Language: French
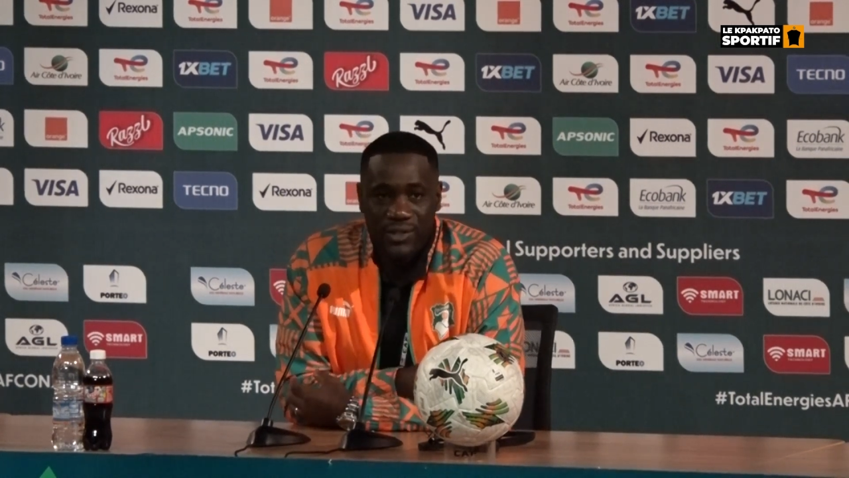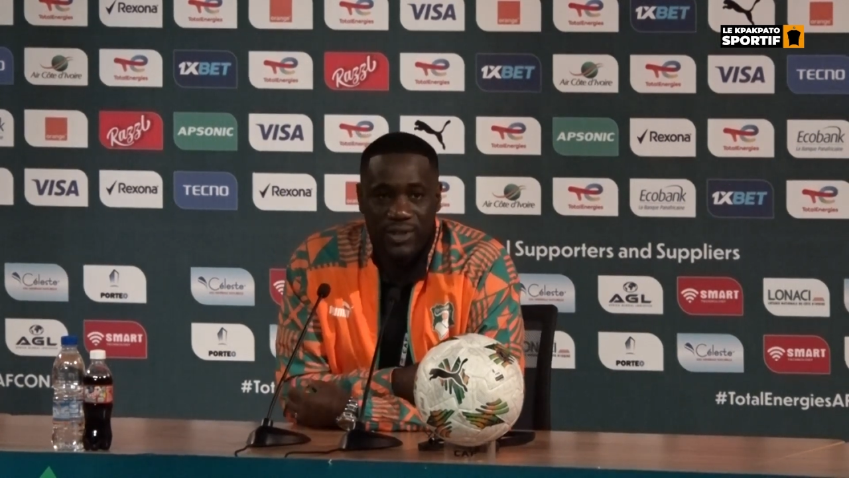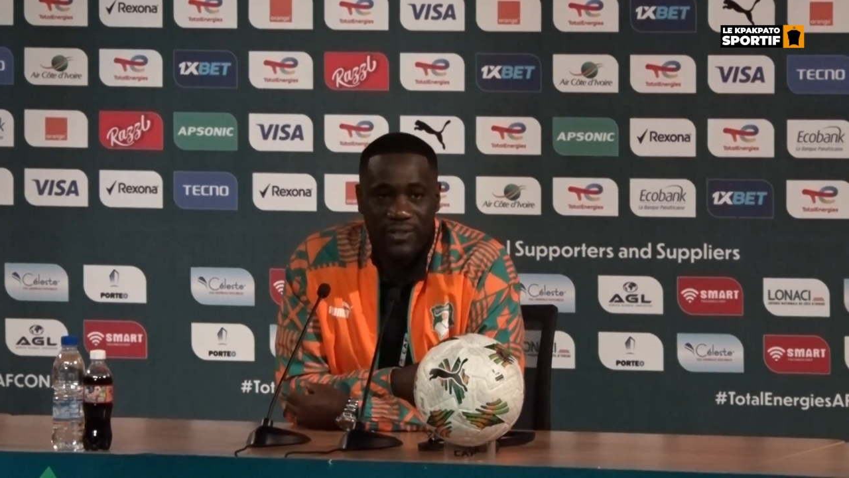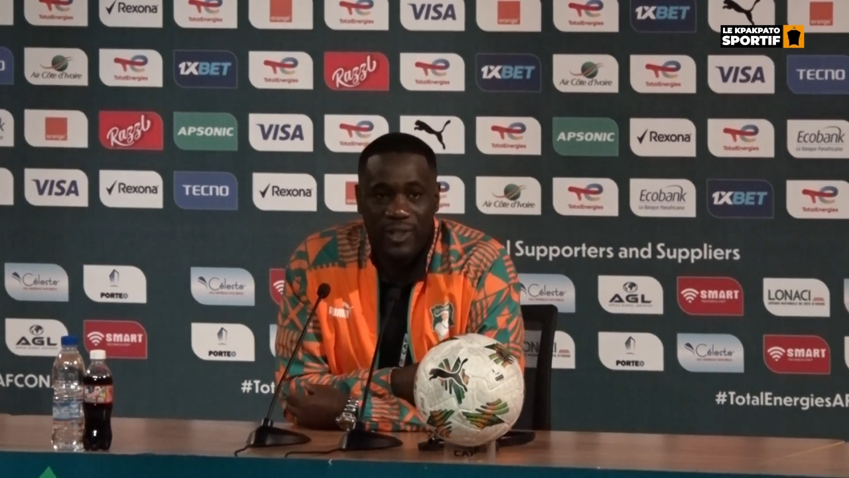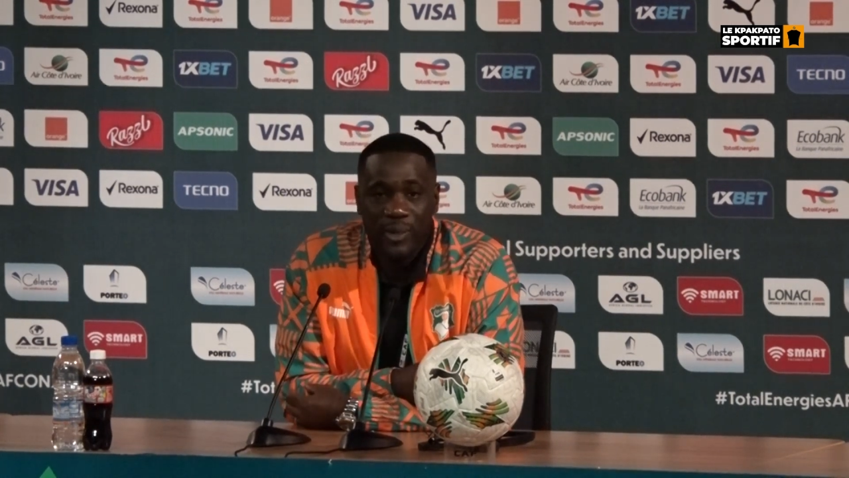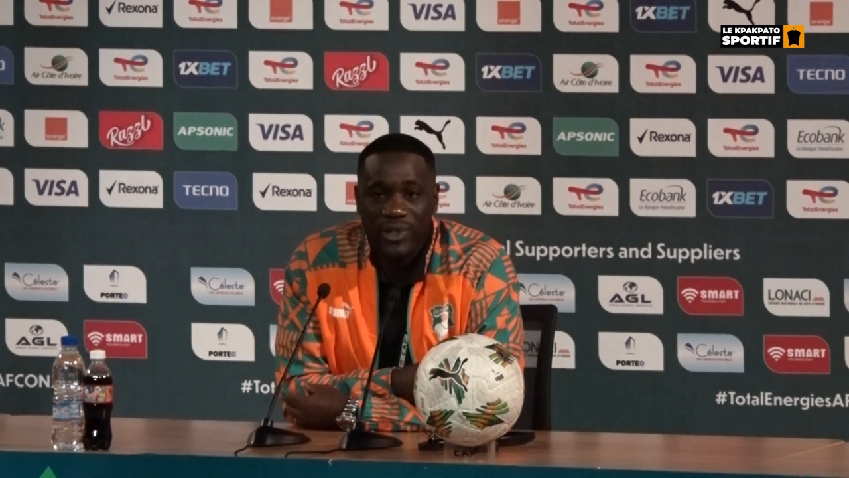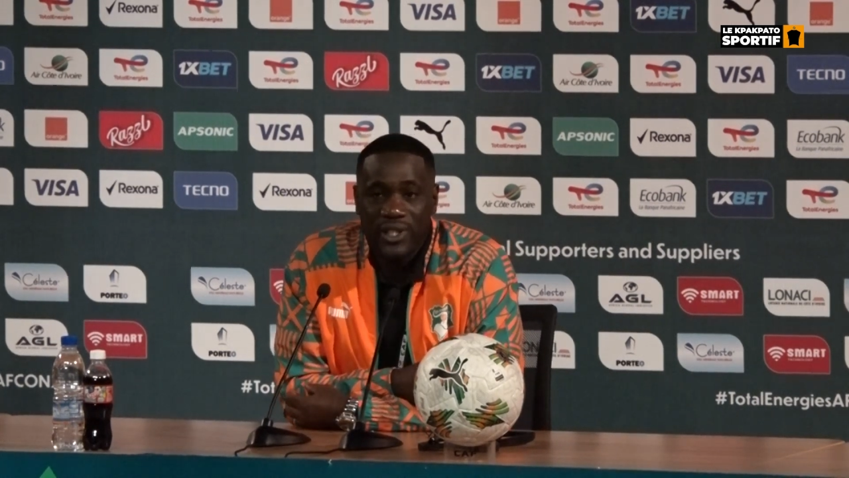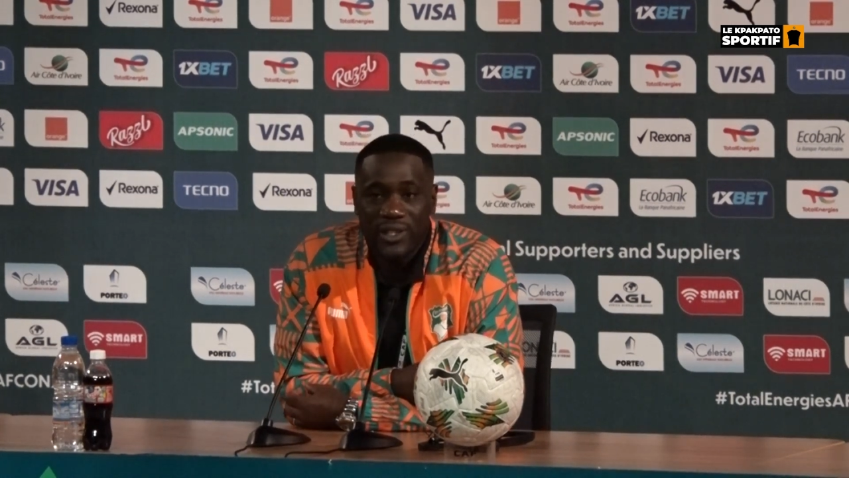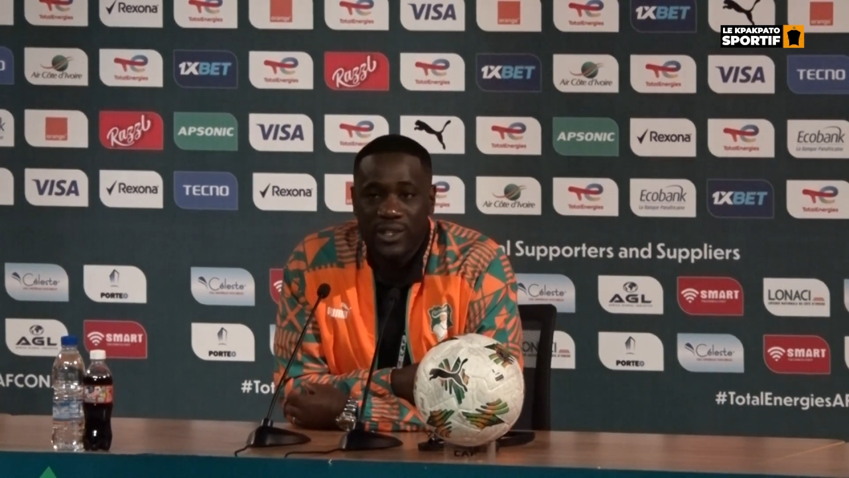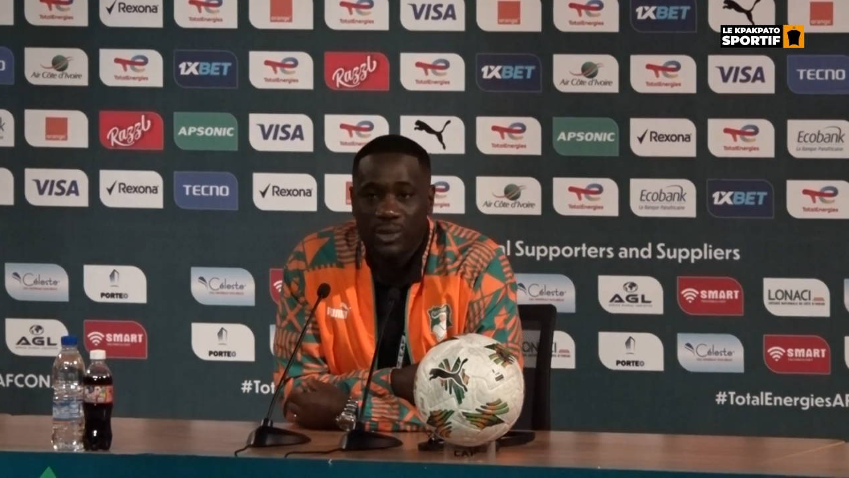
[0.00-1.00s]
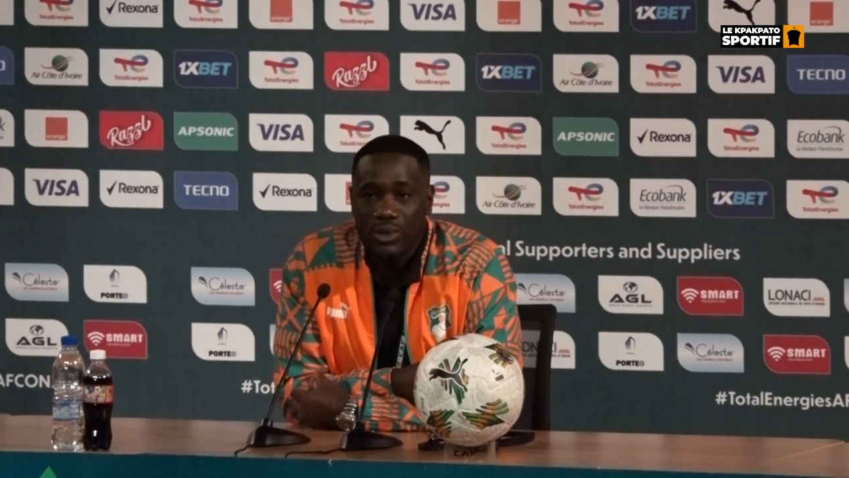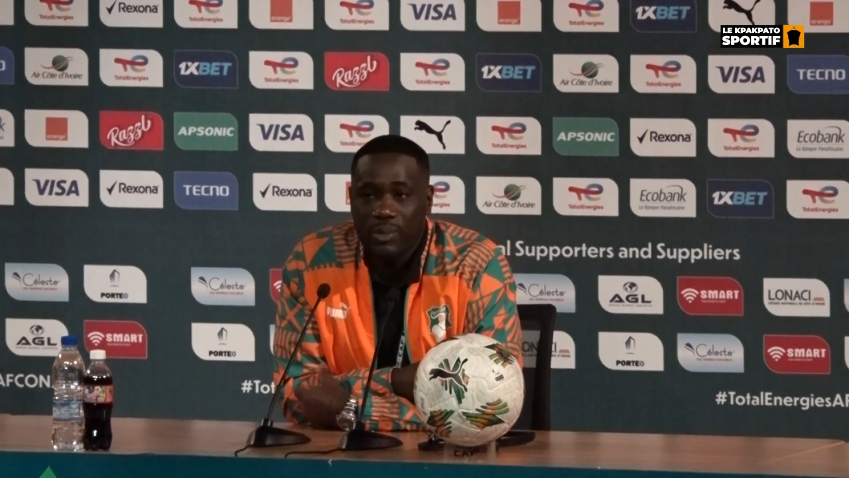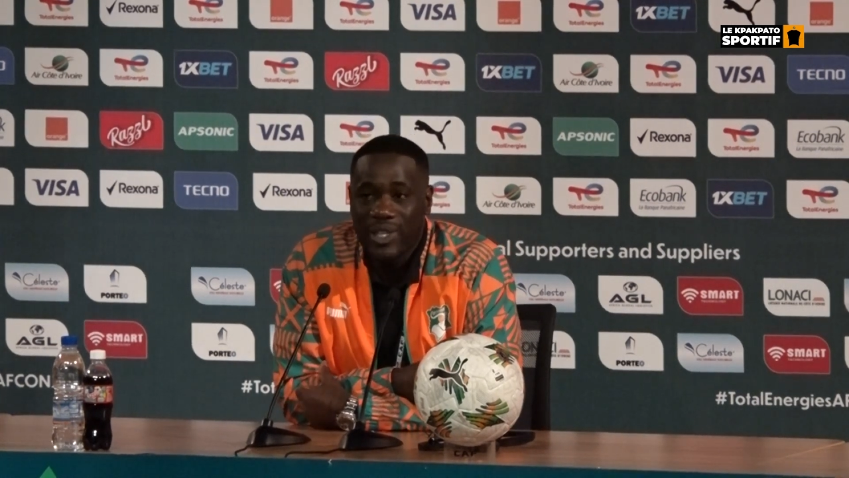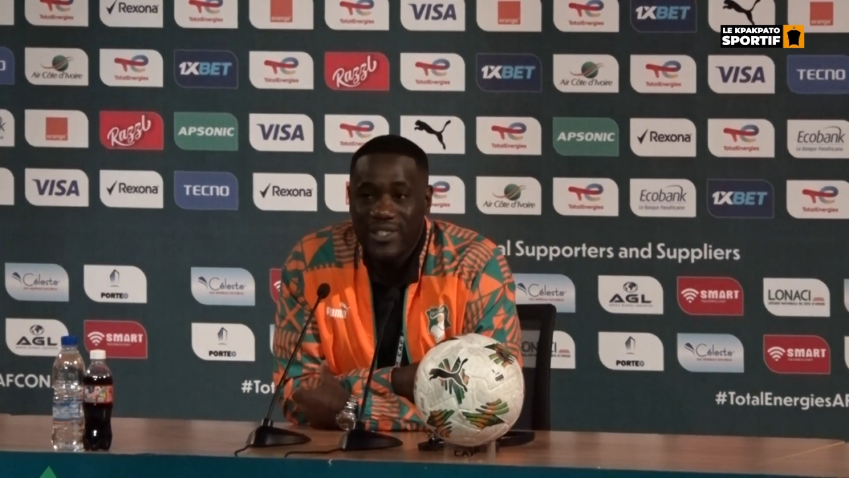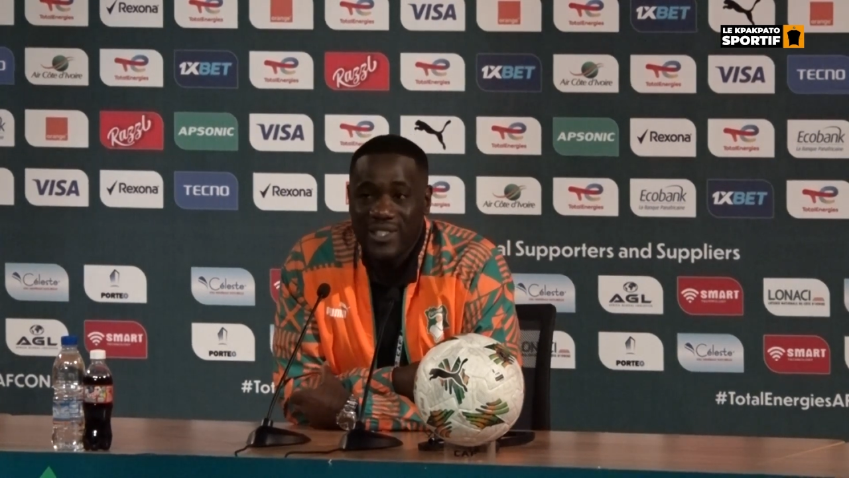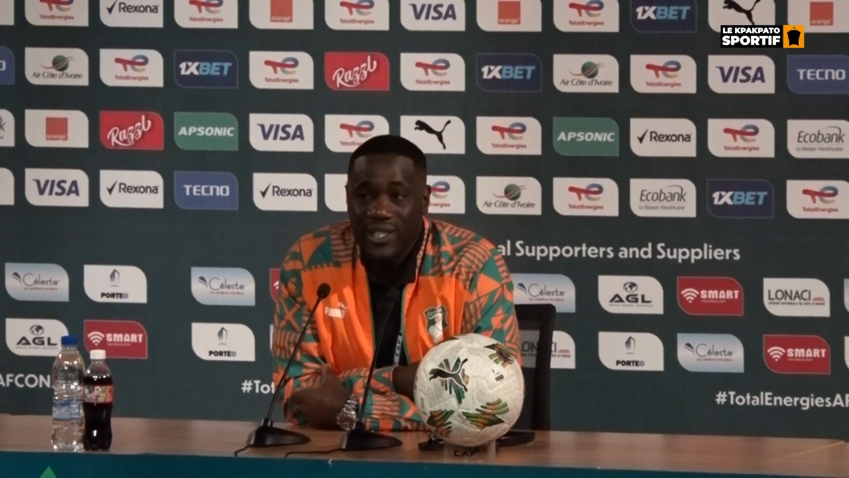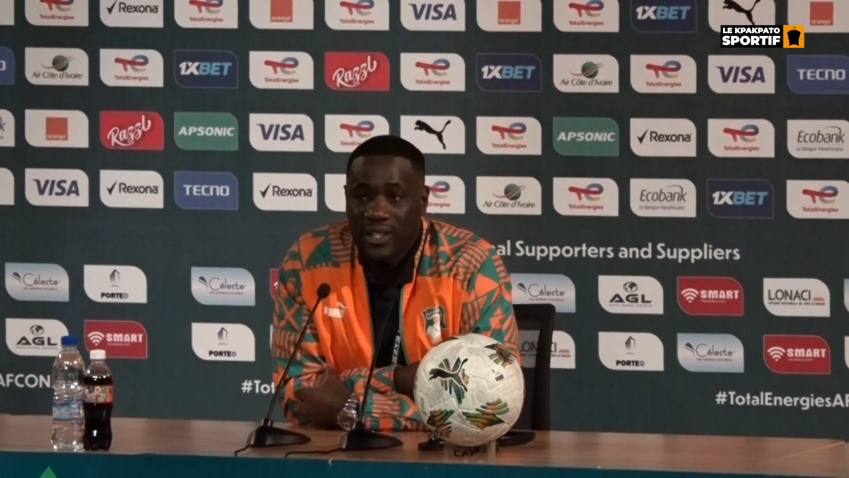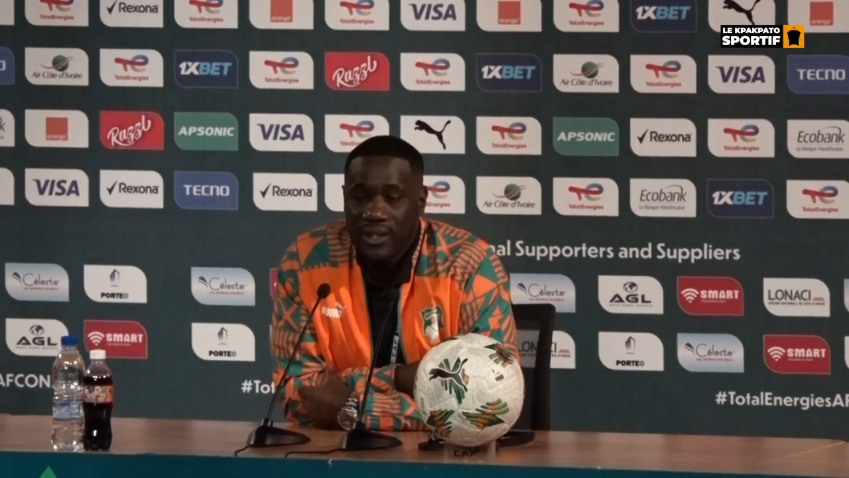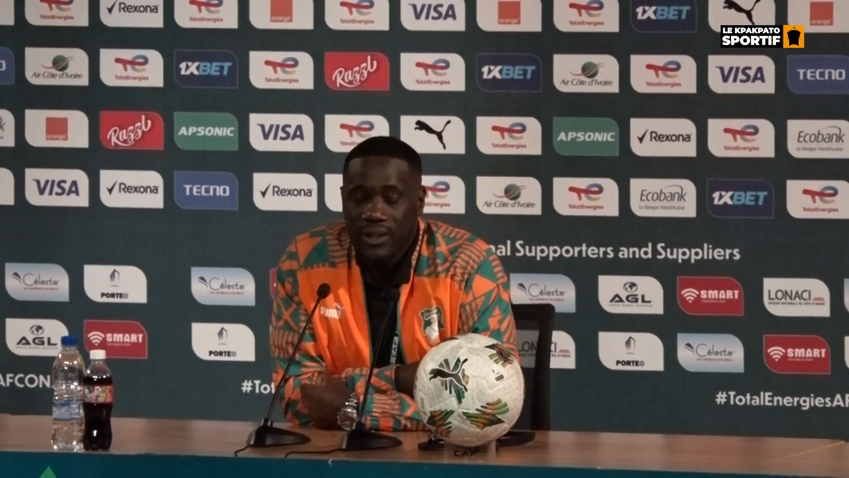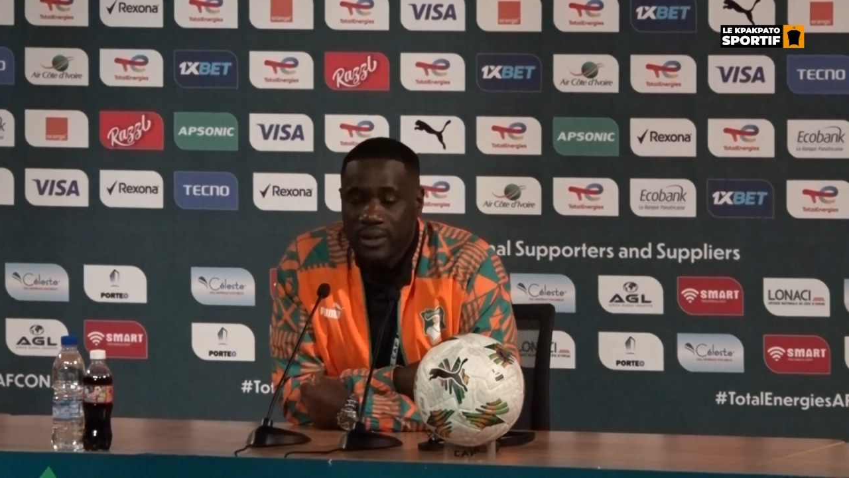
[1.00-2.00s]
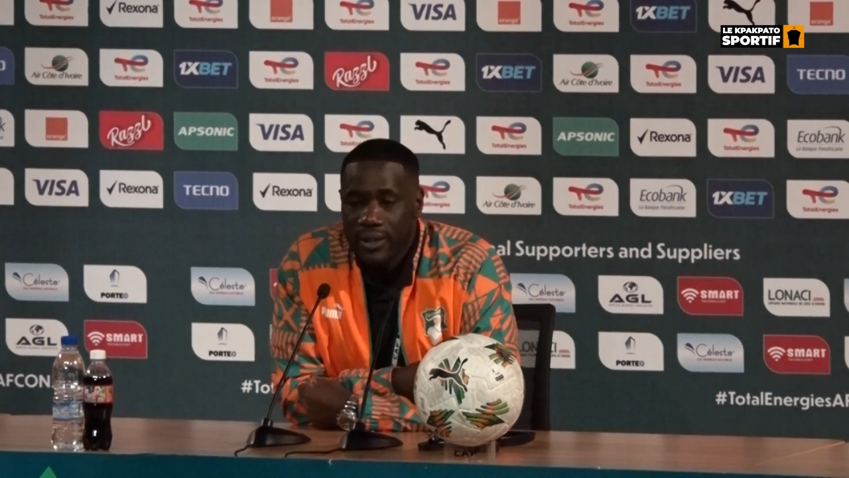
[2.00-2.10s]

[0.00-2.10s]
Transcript: Je fais vraiment des, choses basiques.